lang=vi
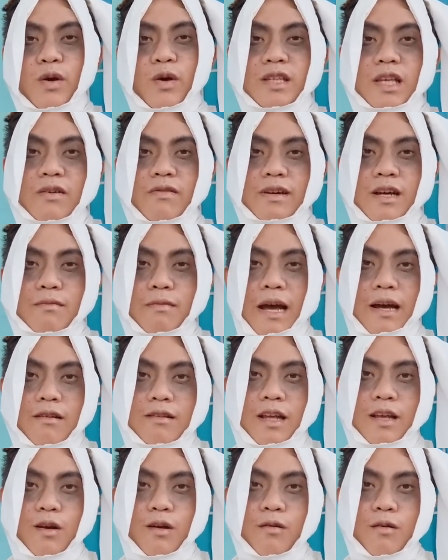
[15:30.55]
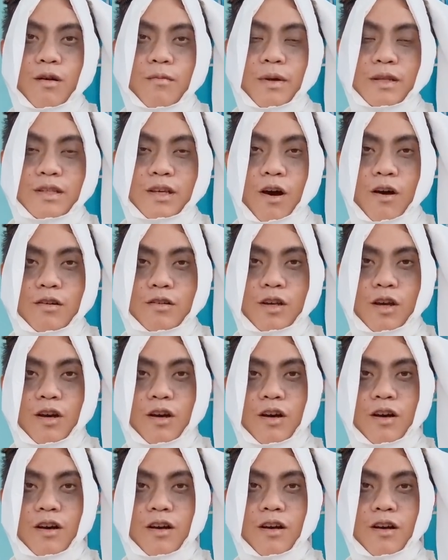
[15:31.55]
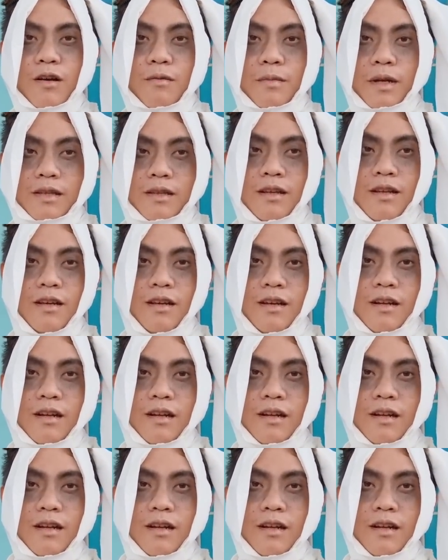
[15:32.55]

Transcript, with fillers: chú anh chị và các bạn có thể bình chọn cho mình